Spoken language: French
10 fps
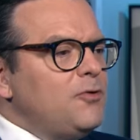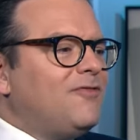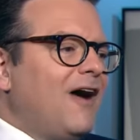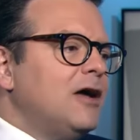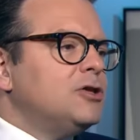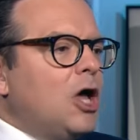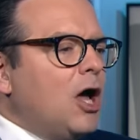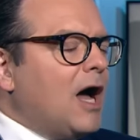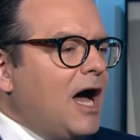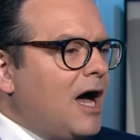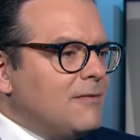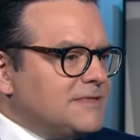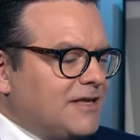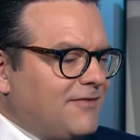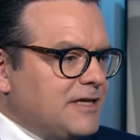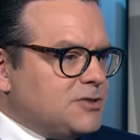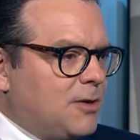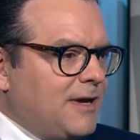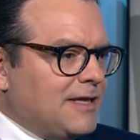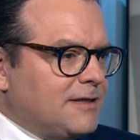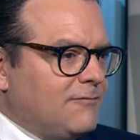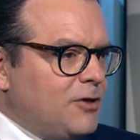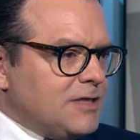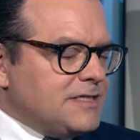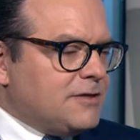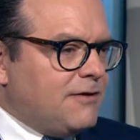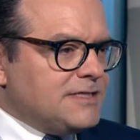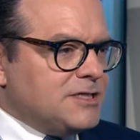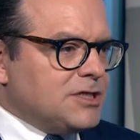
de vendre leur âme cette fin de semaine. Vous leur dites quoi ces